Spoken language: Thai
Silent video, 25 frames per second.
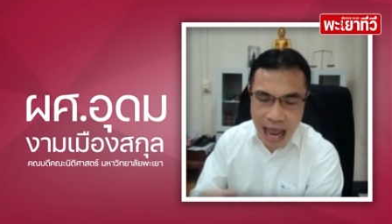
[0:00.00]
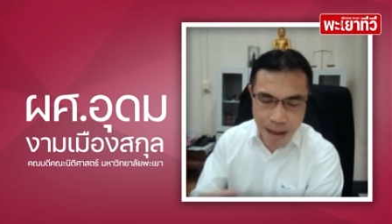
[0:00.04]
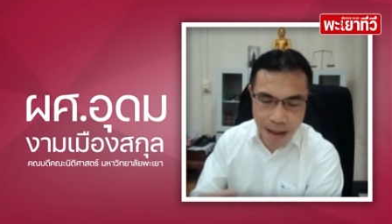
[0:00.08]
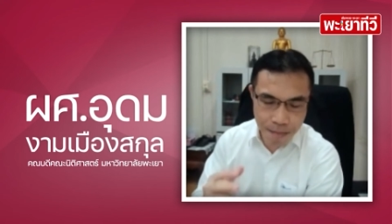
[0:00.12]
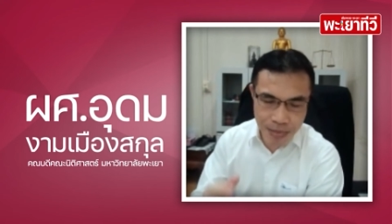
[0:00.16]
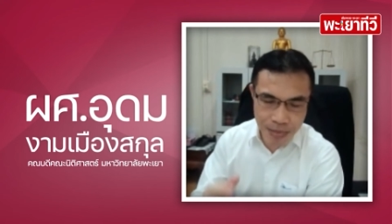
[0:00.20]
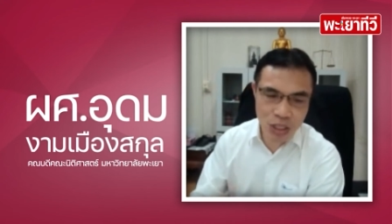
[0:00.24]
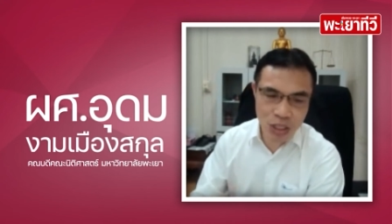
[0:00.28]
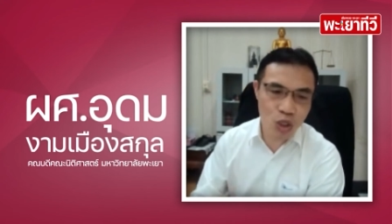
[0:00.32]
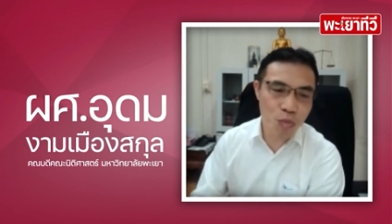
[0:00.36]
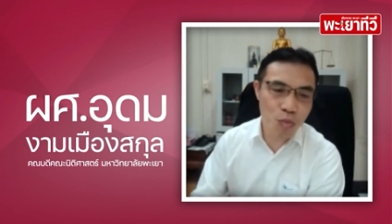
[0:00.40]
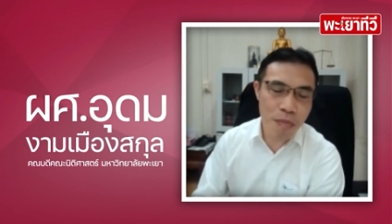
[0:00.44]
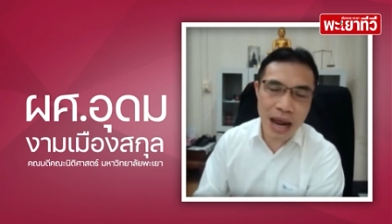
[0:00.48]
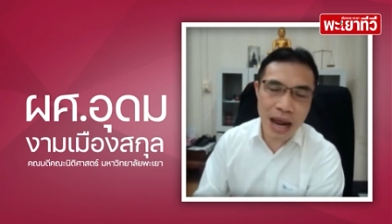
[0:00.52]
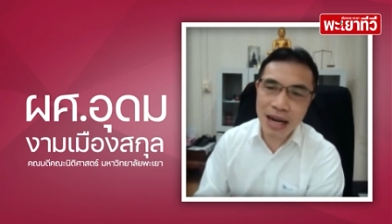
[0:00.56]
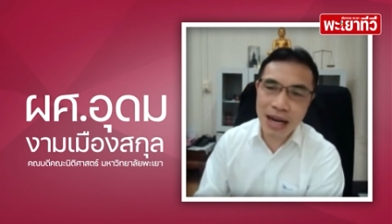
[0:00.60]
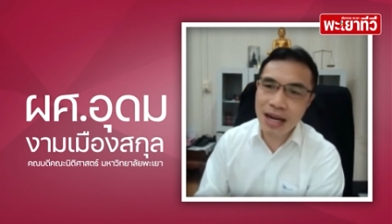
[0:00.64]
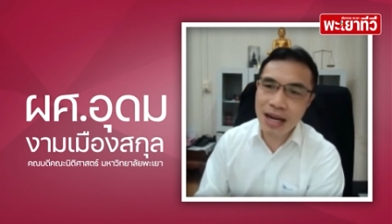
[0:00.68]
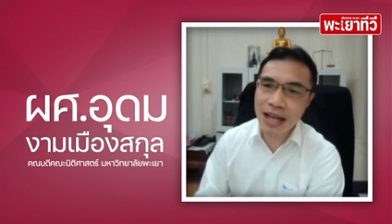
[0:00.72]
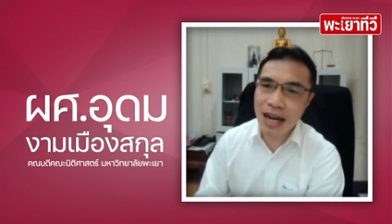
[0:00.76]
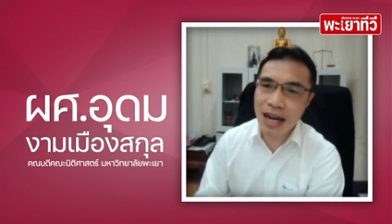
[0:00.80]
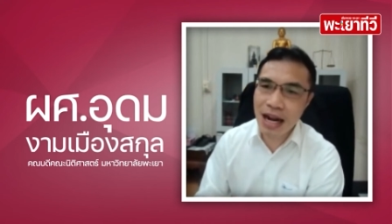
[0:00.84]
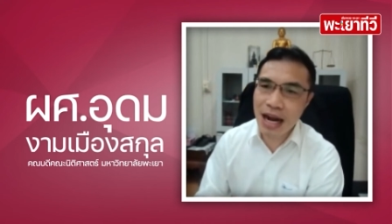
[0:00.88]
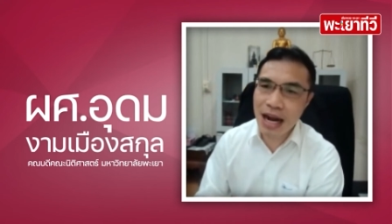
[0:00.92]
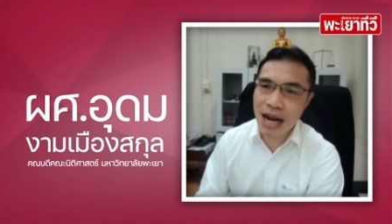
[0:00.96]
ณปัจจุ
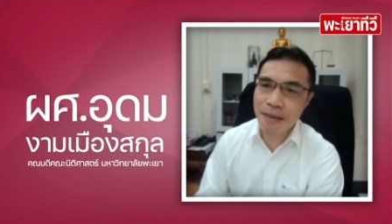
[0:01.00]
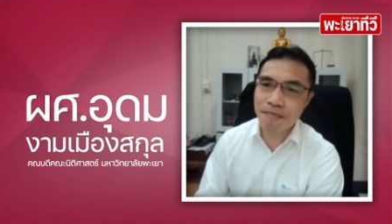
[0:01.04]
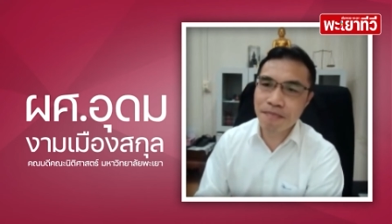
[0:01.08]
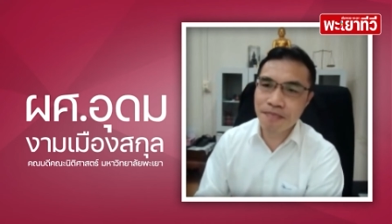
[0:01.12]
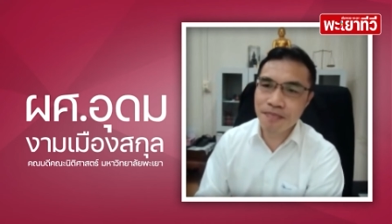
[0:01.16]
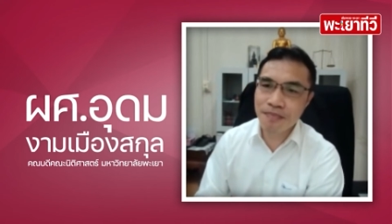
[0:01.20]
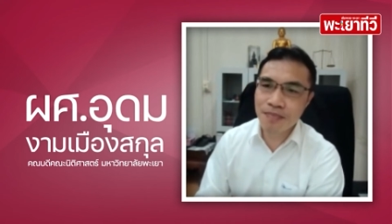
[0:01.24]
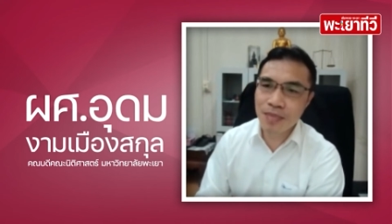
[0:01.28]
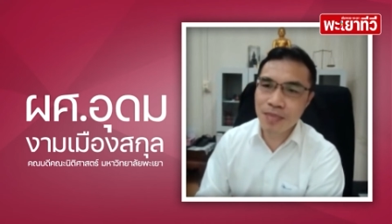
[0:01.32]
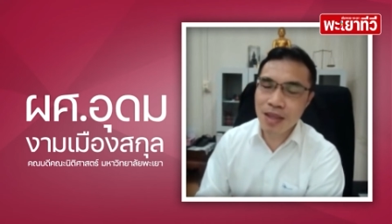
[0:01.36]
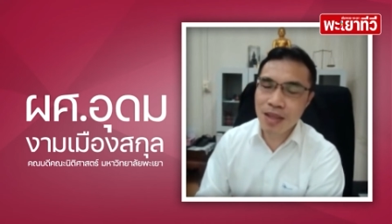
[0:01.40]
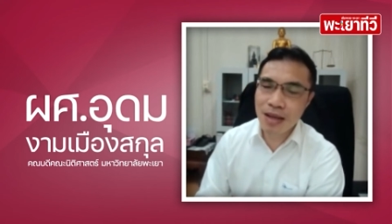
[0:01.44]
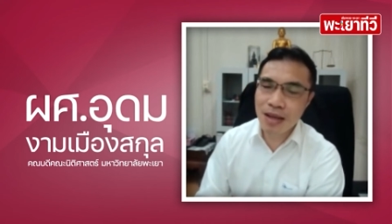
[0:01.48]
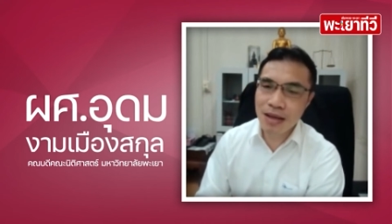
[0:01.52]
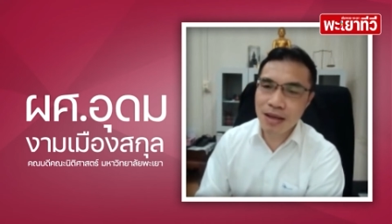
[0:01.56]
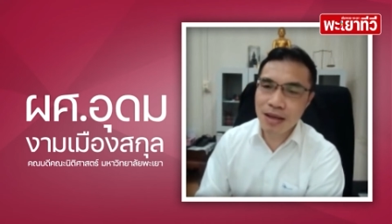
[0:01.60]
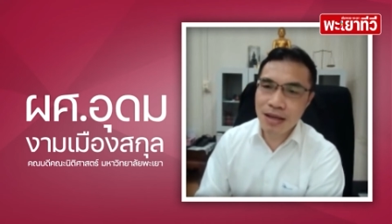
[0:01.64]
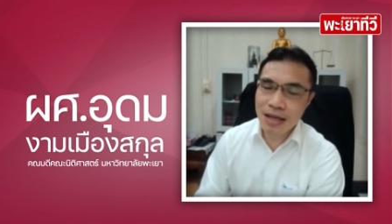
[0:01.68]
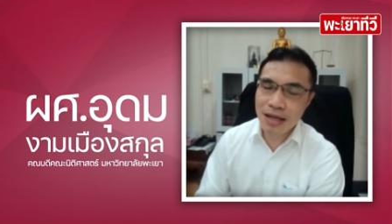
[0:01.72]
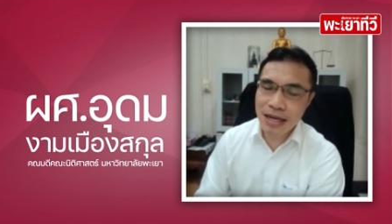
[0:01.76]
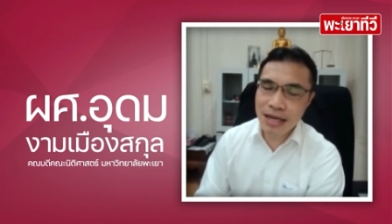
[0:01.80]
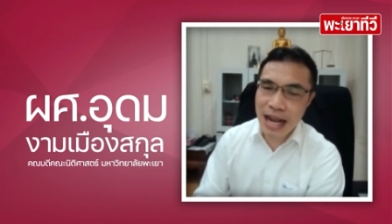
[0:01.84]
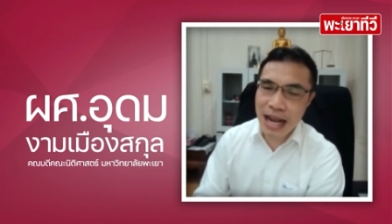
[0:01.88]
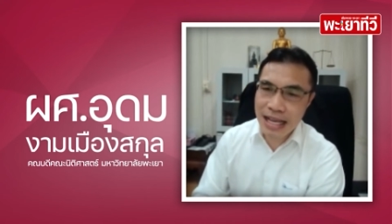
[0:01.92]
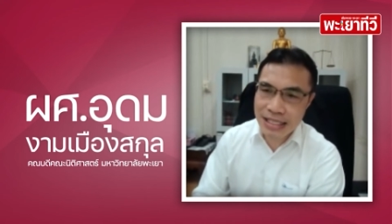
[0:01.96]
บันเลยนะครับ
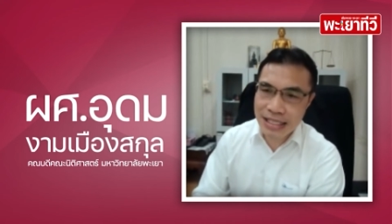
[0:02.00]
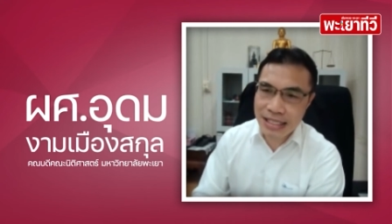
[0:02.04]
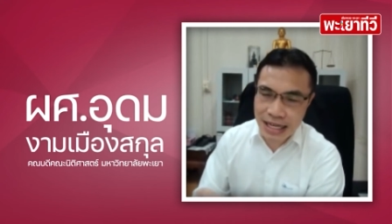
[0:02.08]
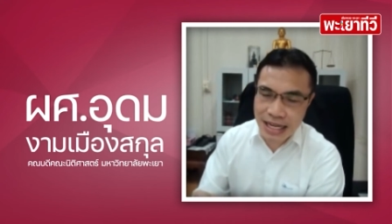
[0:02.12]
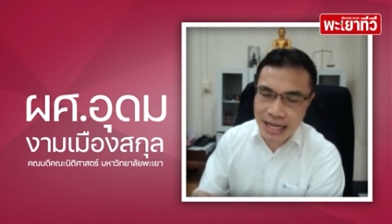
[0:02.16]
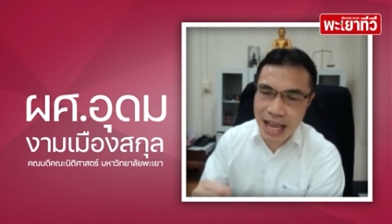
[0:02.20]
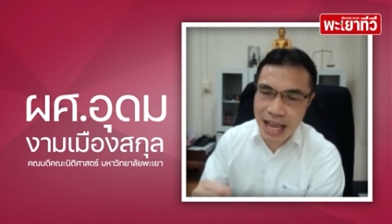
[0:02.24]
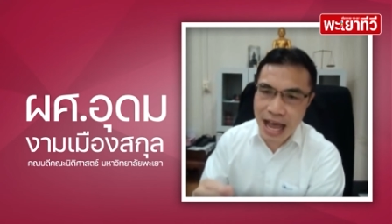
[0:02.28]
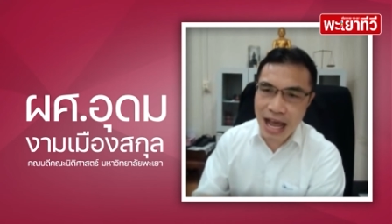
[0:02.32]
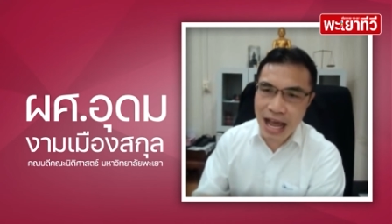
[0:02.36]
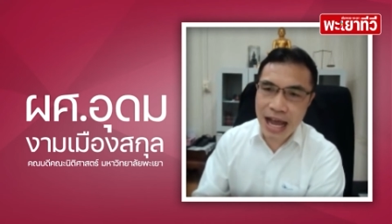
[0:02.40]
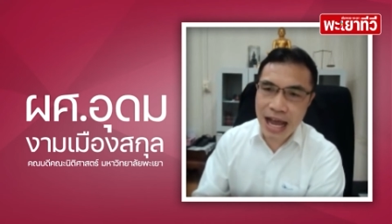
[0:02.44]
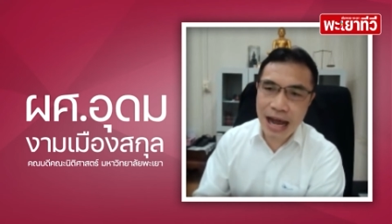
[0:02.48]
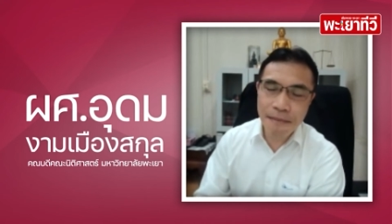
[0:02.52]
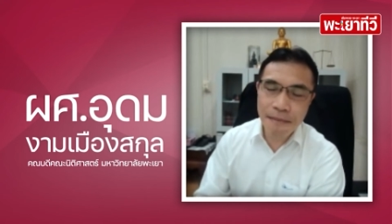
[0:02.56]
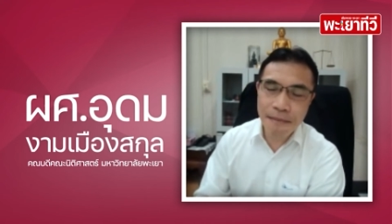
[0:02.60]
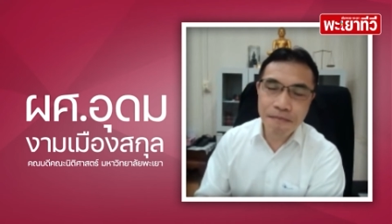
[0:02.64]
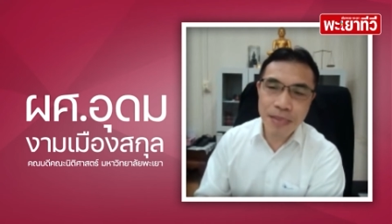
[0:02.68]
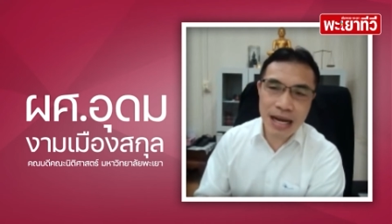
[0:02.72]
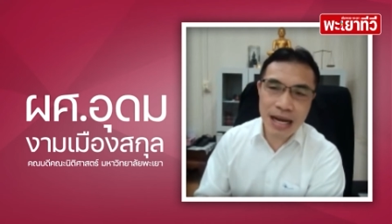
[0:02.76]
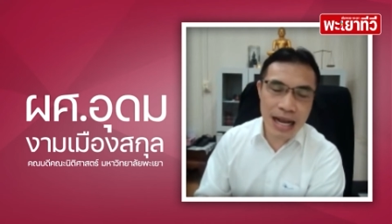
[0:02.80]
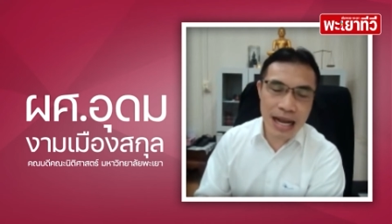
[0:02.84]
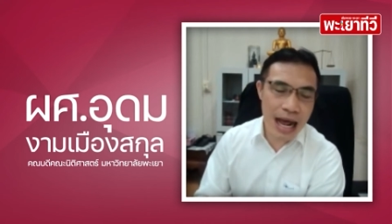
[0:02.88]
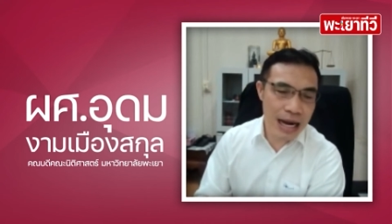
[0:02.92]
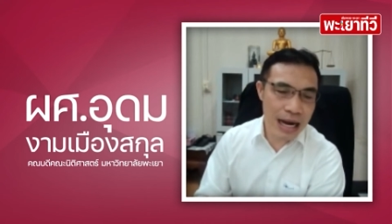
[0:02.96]
ในสัญญา
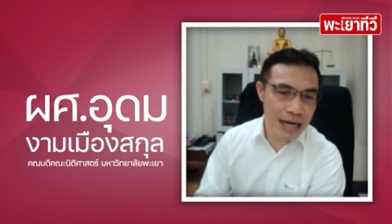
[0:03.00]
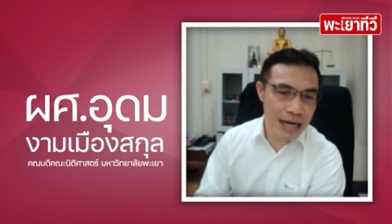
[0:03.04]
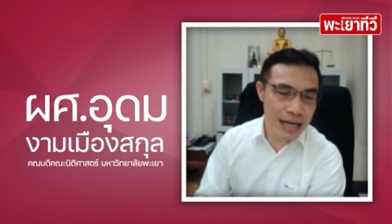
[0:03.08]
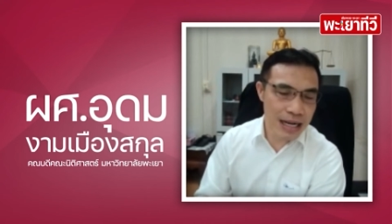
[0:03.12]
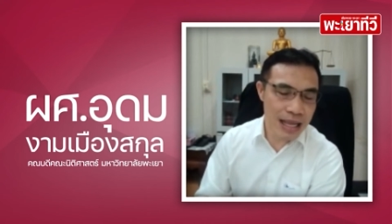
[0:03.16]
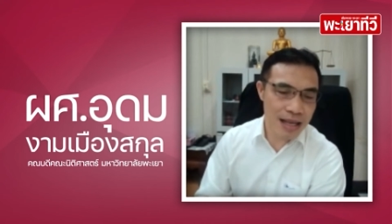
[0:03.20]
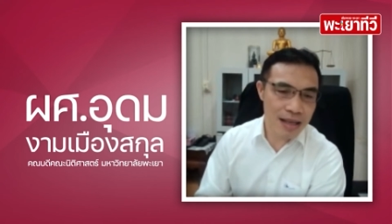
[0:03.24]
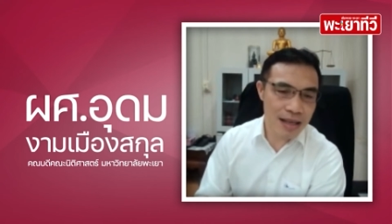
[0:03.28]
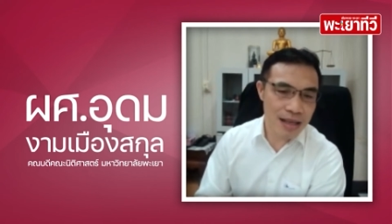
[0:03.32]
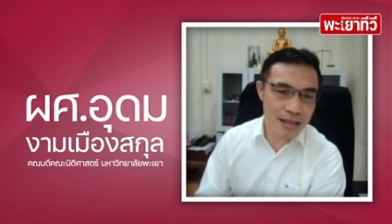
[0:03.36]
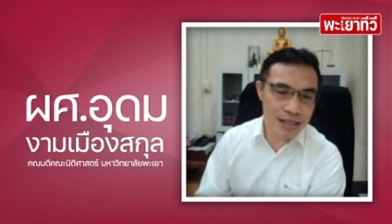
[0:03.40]
ค้ำประกัน